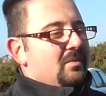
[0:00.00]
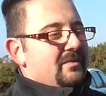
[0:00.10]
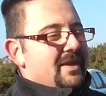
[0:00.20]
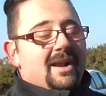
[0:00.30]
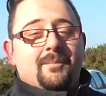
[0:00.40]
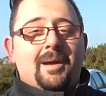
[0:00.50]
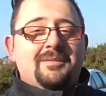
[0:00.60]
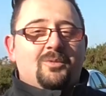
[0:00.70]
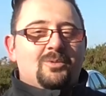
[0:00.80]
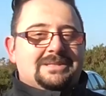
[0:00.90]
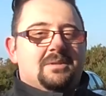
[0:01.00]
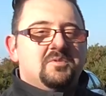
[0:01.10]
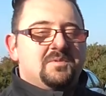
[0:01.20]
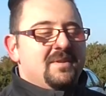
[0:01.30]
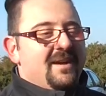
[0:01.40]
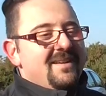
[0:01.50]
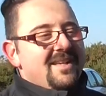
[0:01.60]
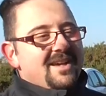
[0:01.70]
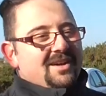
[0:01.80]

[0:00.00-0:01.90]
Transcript: convivial, bref on s'amuse bien.